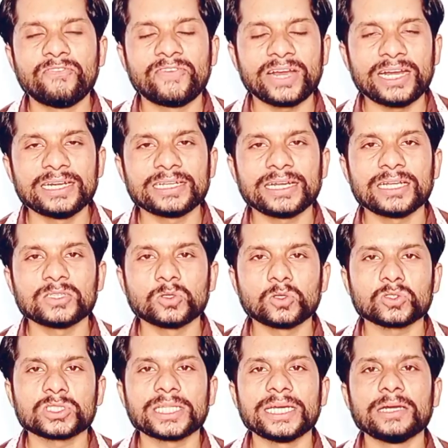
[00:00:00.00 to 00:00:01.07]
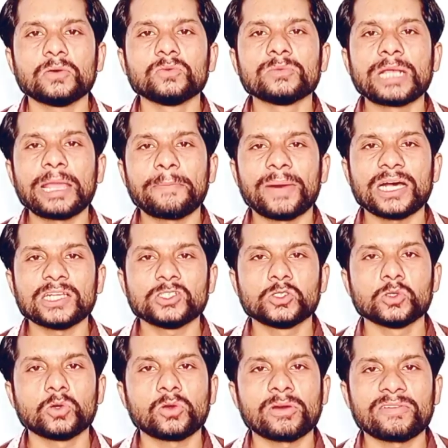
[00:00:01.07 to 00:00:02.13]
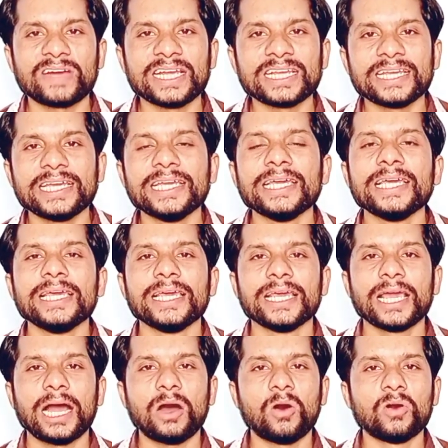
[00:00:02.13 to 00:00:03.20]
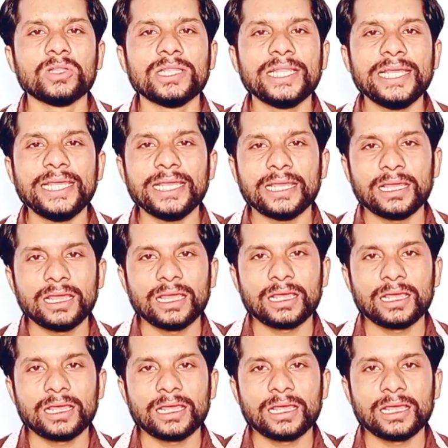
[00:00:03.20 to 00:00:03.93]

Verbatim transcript: फ्रेंड हैं दोस्त हैं उनके पास शो करवाएंगे ओनली